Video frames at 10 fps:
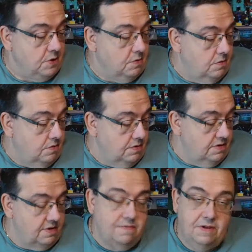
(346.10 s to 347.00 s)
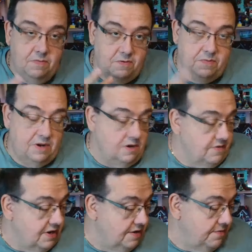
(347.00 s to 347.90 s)
Und ich muss mir da
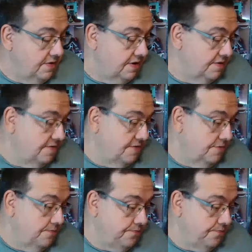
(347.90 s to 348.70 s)
nochmal einfallen lassen. So.